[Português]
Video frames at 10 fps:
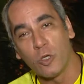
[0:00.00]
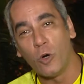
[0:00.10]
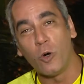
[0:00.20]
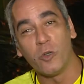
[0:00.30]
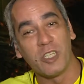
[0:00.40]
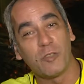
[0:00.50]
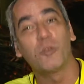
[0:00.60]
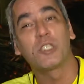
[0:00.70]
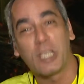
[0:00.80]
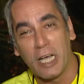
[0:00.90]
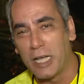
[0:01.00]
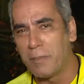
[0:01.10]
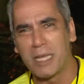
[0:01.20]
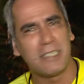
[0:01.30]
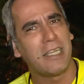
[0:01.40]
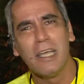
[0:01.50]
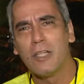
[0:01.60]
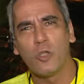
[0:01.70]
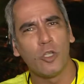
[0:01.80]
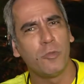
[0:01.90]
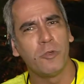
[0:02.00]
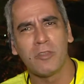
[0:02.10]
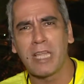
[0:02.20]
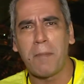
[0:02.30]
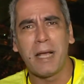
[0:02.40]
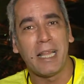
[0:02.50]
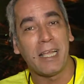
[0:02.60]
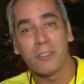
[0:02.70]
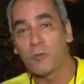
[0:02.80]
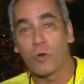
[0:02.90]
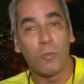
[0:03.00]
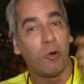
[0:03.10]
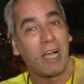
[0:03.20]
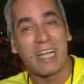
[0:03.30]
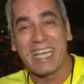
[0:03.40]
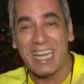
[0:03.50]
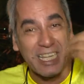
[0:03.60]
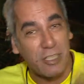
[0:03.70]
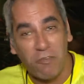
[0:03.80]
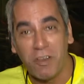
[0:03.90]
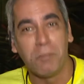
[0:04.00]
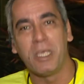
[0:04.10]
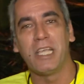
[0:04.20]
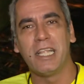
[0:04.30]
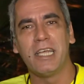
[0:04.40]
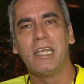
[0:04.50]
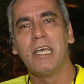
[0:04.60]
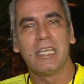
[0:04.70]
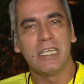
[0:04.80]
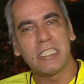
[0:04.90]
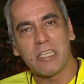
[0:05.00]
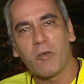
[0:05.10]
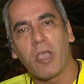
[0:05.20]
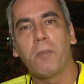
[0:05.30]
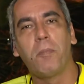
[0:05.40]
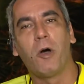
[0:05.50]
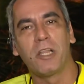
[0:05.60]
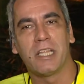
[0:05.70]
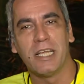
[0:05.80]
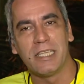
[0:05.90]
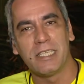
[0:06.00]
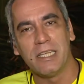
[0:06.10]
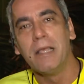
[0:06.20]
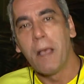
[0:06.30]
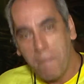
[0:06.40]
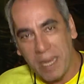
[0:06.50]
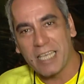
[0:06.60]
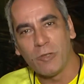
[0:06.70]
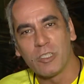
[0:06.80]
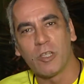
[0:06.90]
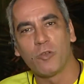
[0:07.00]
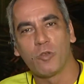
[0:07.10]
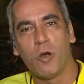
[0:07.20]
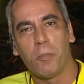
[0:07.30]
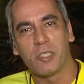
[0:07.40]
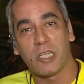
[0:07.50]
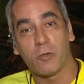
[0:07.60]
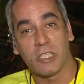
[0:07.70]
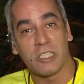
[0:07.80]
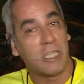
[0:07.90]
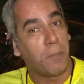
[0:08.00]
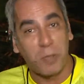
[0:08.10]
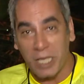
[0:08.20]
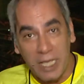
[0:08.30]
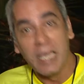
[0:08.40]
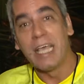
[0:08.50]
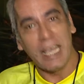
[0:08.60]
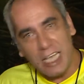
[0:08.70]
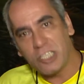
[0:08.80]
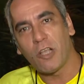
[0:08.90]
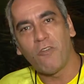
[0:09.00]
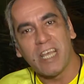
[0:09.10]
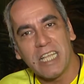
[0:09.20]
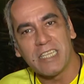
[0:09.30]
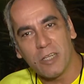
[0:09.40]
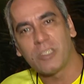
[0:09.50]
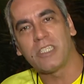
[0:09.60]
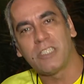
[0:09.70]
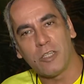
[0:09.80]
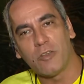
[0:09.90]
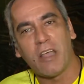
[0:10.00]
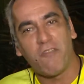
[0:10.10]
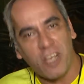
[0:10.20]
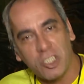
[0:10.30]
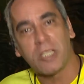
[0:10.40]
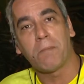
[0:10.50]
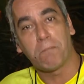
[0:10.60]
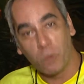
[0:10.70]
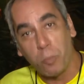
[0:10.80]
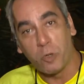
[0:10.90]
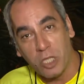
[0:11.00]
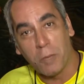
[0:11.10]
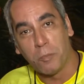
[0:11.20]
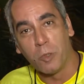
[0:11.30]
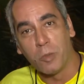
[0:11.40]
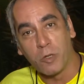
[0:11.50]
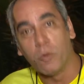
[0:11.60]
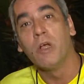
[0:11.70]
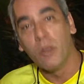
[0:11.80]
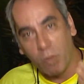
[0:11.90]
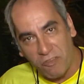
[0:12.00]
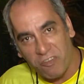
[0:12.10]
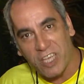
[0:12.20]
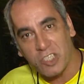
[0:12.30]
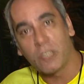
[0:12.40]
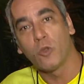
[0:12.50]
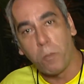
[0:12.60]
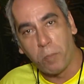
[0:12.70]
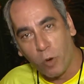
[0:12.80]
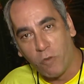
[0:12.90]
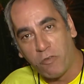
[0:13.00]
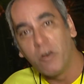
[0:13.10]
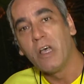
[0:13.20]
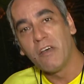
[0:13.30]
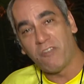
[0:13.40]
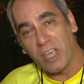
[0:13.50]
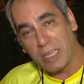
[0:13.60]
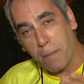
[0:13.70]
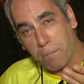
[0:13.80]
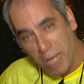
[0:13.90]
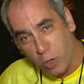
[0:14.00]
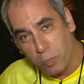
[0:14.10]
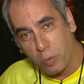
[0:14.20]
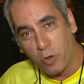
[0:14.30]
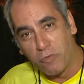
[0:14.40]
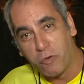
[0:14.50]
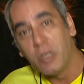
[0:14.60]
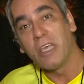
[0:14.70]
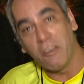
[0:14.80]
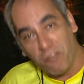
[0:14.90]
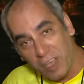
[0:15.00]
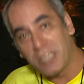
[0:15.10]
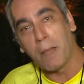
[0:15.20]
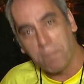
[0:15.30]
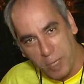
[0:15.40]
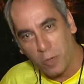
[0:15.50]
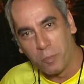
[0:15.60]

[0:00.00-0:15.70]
holders, os câmeras, todo mundo trabalhando como uma grande família. Isso é o que é importante para que o São João possa acontecer, porque este é o verdadeiro sentido da festa do poder público, uma festa do povo, feita para o povo e feita pelo